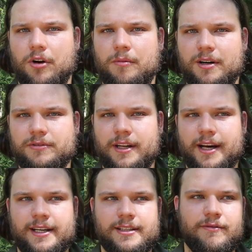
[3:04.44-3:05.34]
nochmal
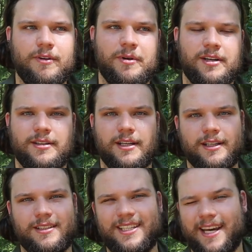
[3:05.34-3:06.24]
vielleicht, wenn man
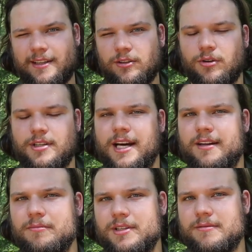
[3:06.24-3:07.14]
den direkten
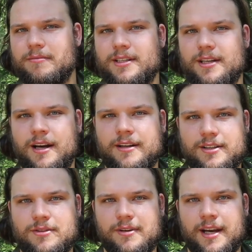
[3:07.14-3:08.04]
Kontakt mit diesem Material
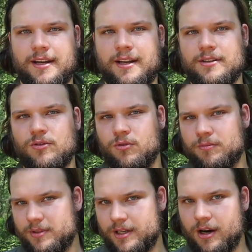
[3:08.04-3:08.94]
nicht so gern hätte,
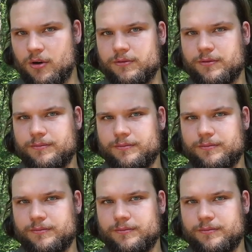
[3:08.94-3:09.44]
oben drauf.